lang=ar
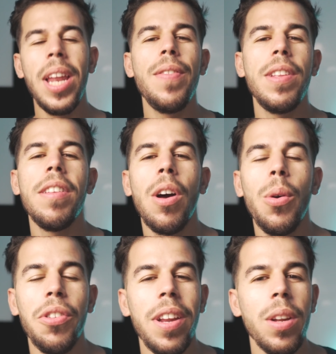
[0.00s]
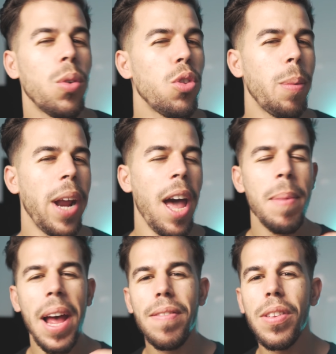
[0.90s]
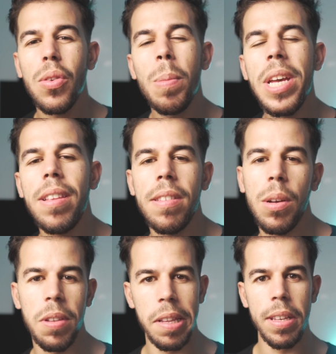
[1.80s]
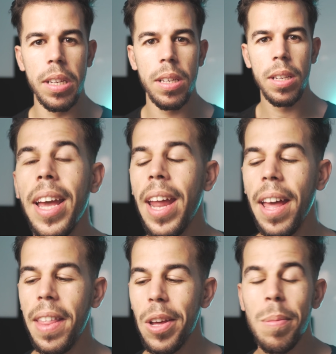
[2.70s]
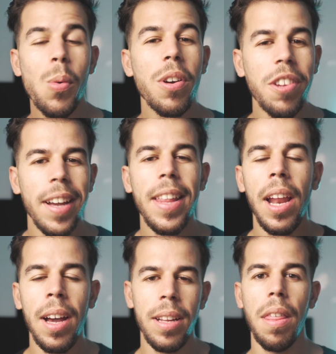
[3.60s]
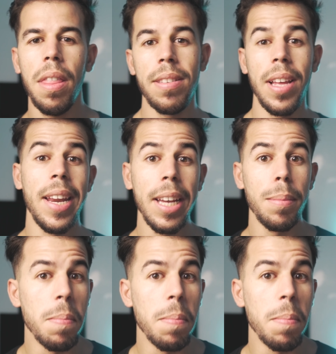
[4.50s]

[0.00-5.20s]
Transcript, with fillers: وعليه في 29 أكتوبر عام 1969 كان هذا اليوم هو شاهد على حدث تاريخي